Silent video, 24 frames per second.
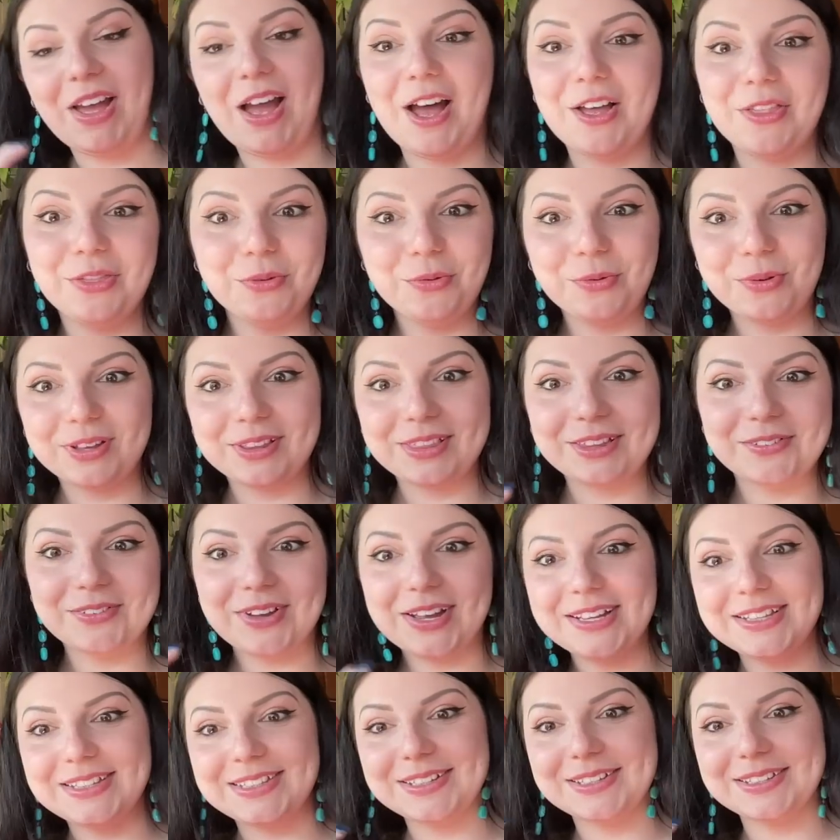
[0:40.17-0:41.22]
А ну-ка,
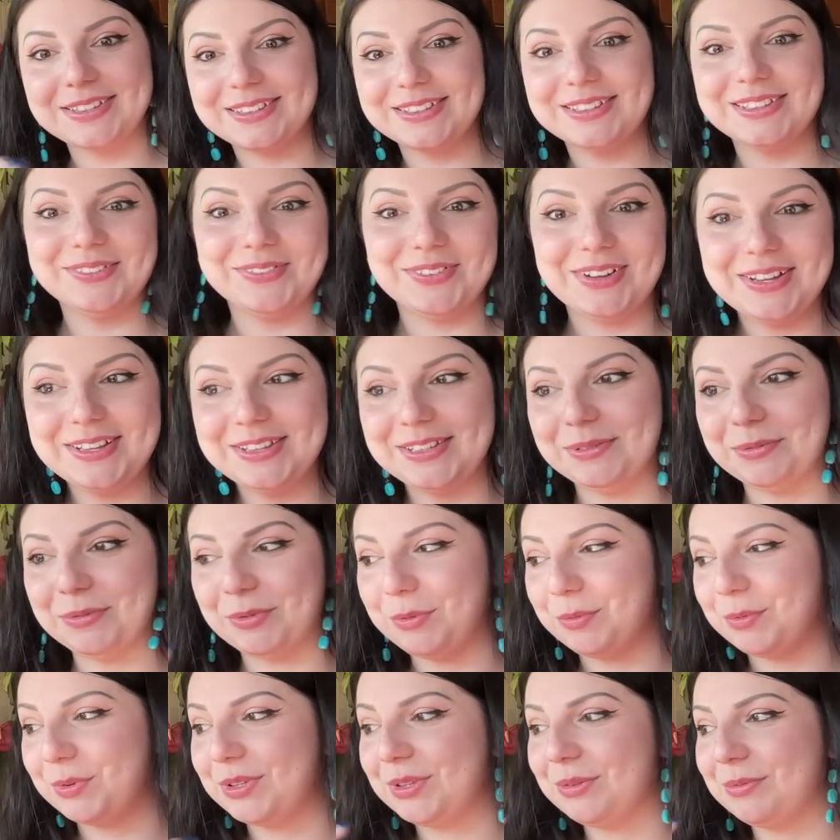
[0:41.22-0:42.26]
давайте задавать
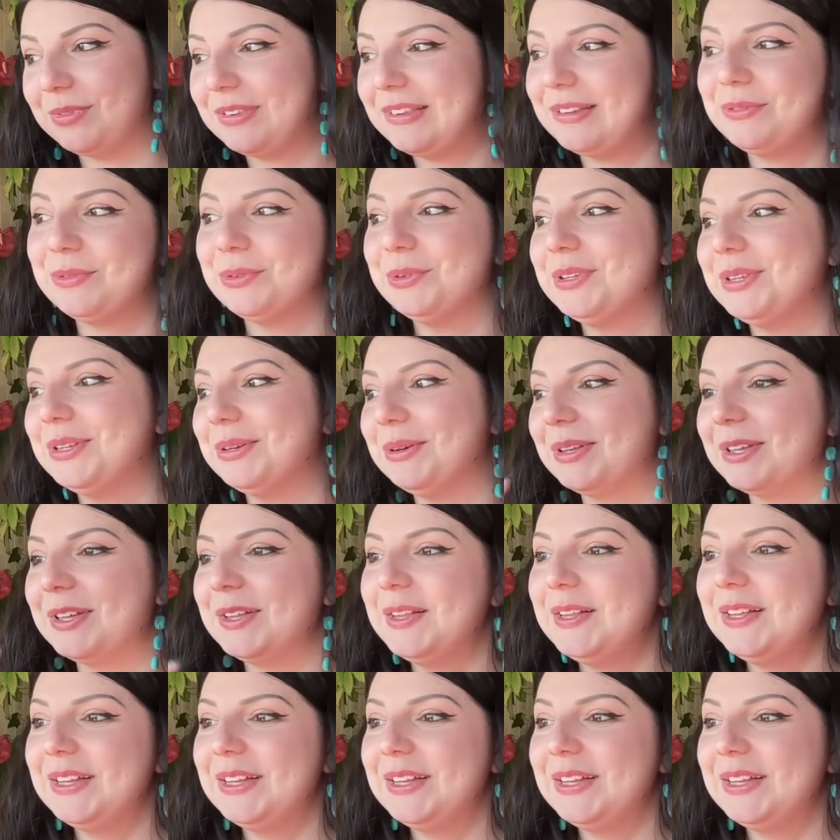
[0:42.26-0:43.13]
ему будем сегодня